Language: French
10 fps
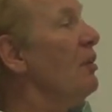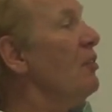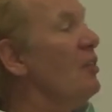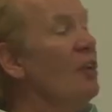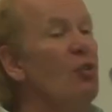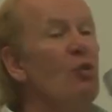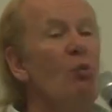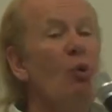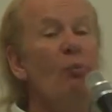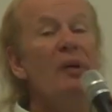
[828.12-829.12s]
Qu'est-ce qu'un
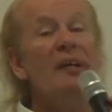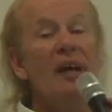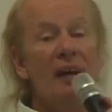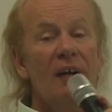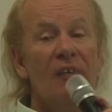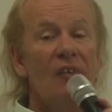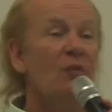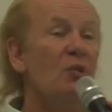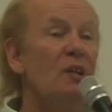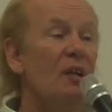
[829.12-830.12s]
saumon bécard Ça
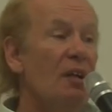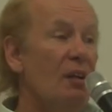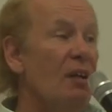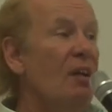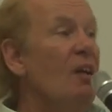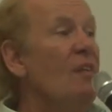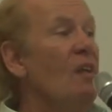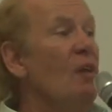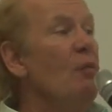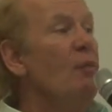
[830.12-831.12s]
ne vous dit rien.
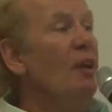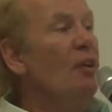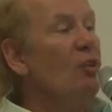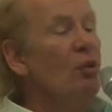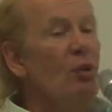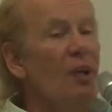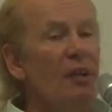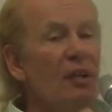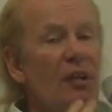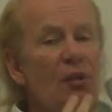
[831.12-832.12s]
C'est à une période de
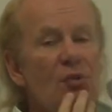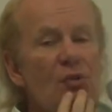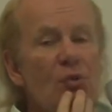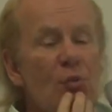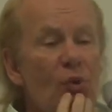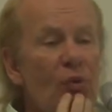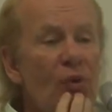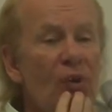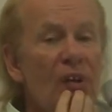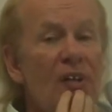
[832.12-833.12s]
l'année, le saumon
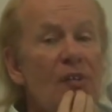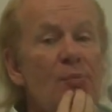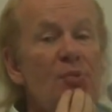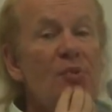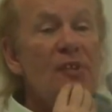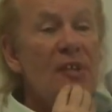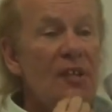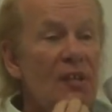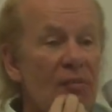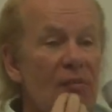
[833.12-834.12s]
laisse
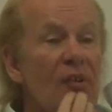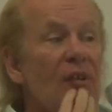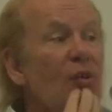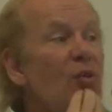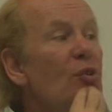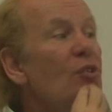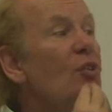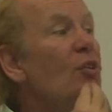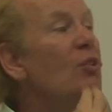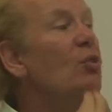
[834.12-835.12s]
pousser une
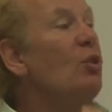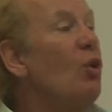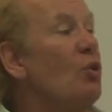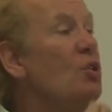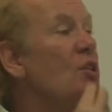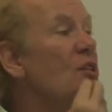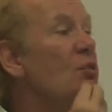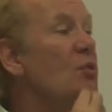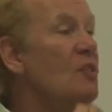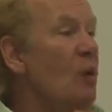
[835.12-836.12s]
sorte de crochet
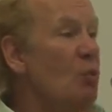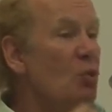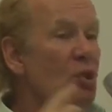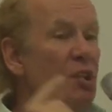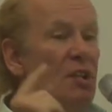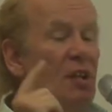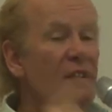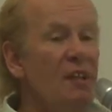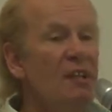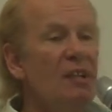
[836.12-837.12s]
sous sa bouche qui
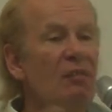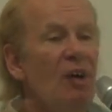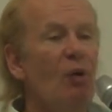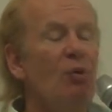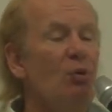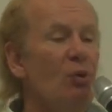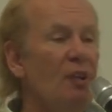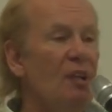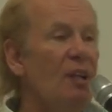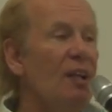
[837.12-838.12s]
indique qu'il va
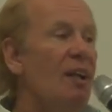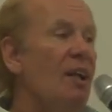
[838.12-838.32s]
retourner